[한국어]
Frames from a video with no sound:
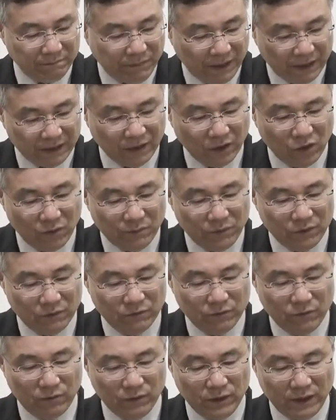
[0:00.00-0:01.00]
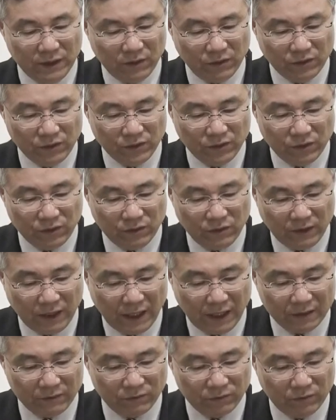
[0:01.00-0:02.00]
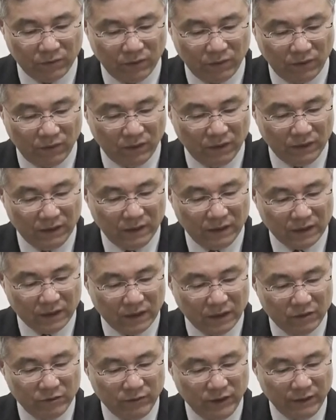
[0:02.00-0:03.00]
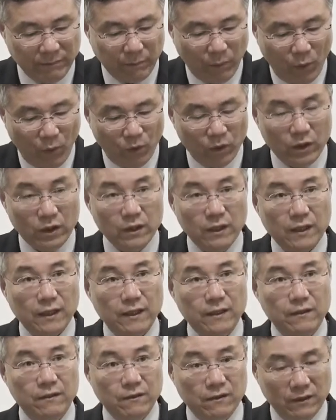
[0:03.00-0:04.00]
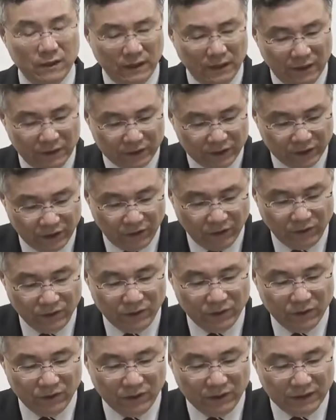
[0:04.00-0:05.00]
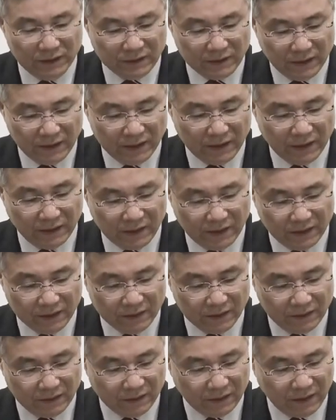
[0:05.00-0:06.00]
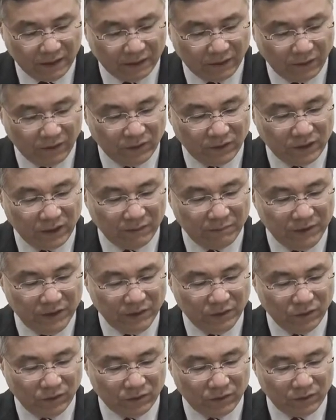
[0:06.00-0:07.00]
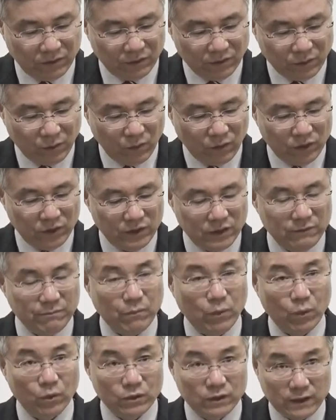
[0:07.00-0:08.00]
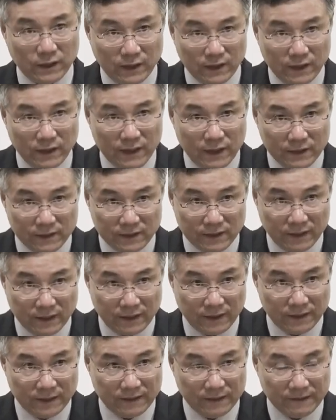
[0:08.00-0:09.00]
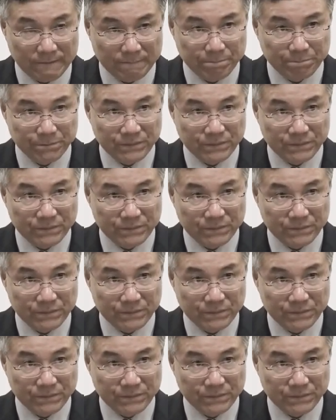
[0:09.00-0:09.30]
바닥 없는 구덩이에 던져 넣어 가두고 그 위에 봉인을 하여 천년이 찰 때까지는 그가 더 이상 민족들을 속이지 못하게 아니라